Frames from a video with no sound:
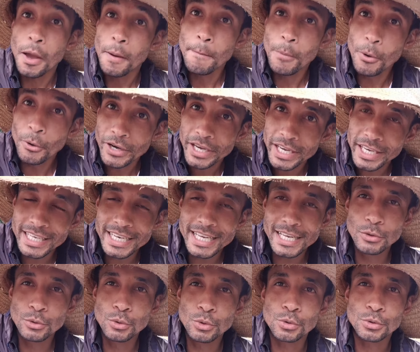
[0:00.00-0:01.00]
morrer é
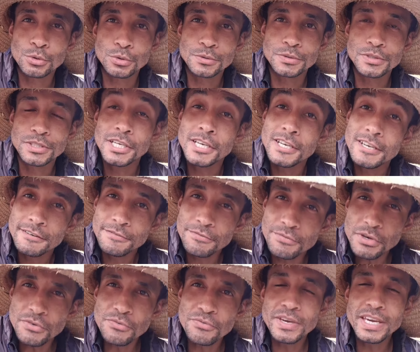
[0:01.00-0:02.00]
lucro.
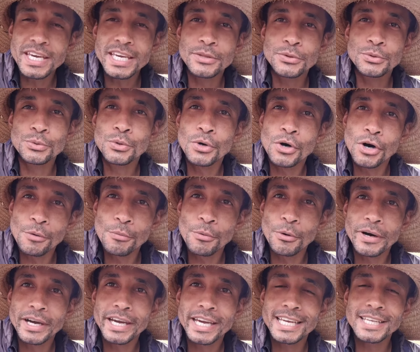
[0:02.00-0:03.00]
Vivendo ou
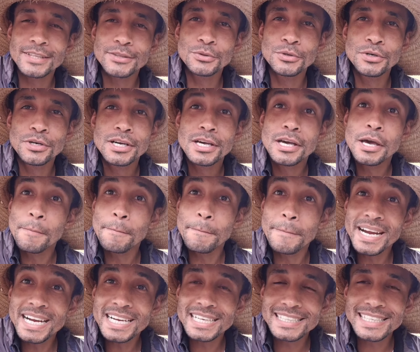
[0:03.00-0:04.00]
morrendo,
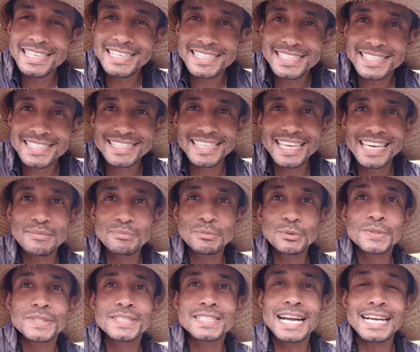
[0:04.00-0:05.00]

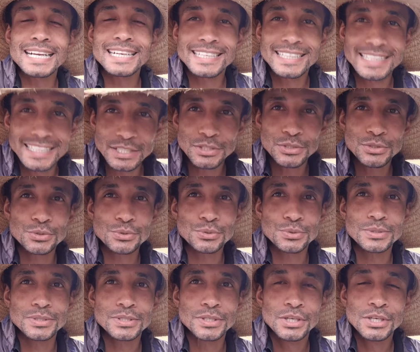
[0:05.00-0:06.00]
pertencemos a Cristo.
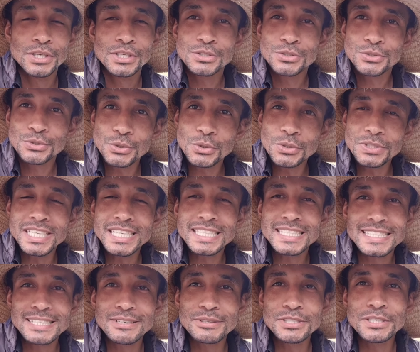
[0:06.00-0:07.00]

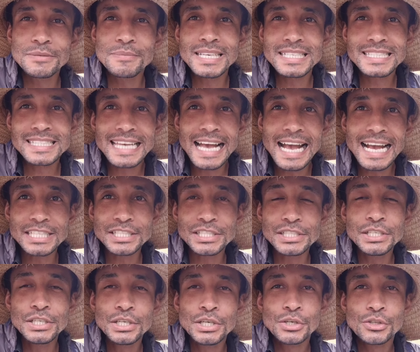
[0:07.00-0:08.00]
Sugestão de
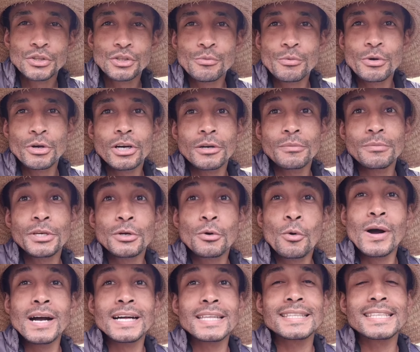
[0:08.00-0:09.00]
mensagem do meu
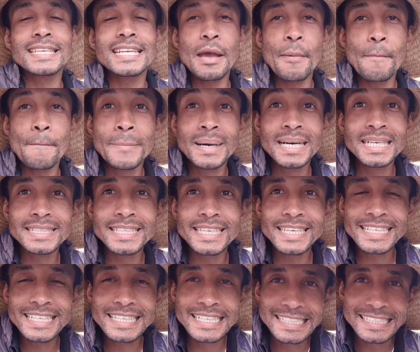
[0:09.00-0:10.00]
amigo André
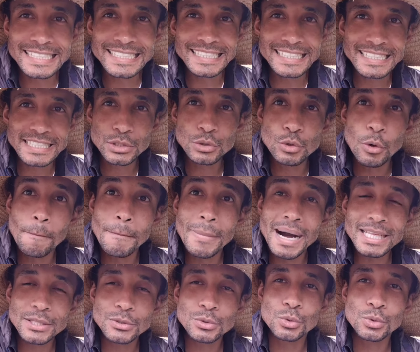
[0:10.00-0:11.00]
Bandeirantes, do
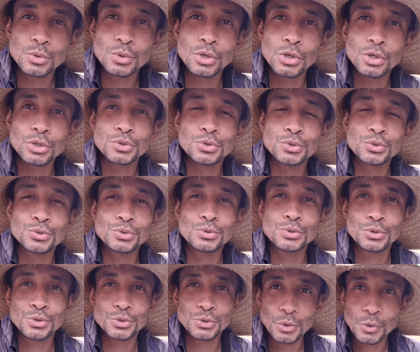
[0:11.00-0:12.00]
Mato Grosso
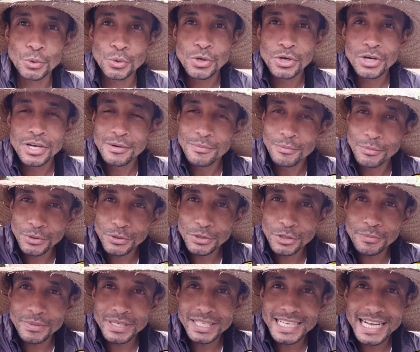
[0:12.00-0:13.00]
do Sul. Muito
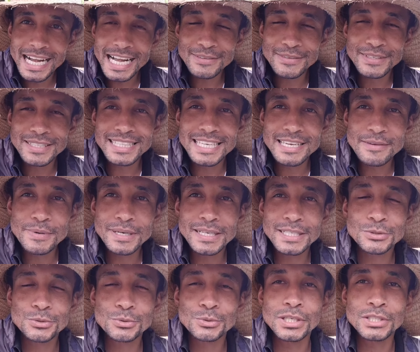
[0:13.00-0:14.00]
obrigado, André, pela
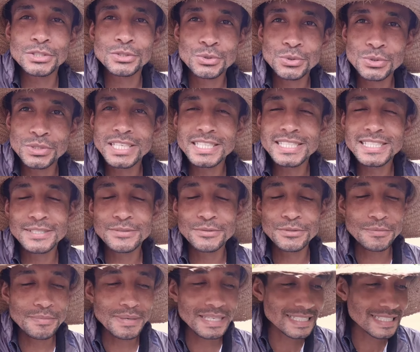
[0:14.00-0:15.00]
sua sugestão
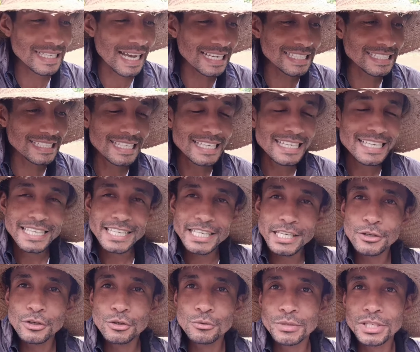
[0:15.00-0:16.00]
de mensagem
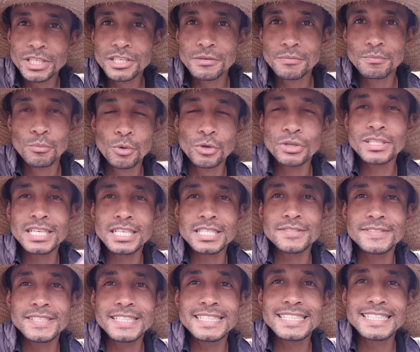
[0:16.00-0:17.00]
que ilumine muitas
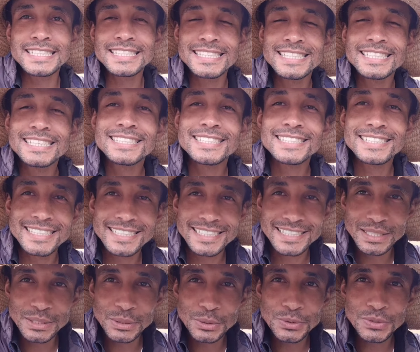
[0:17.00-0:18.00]
vidas, se
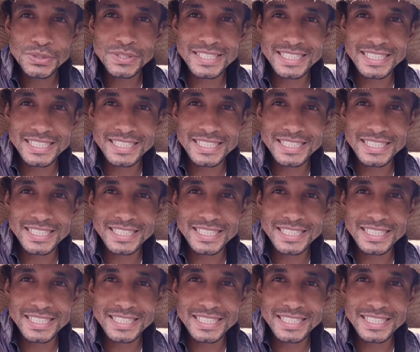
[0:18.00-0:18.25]
Deus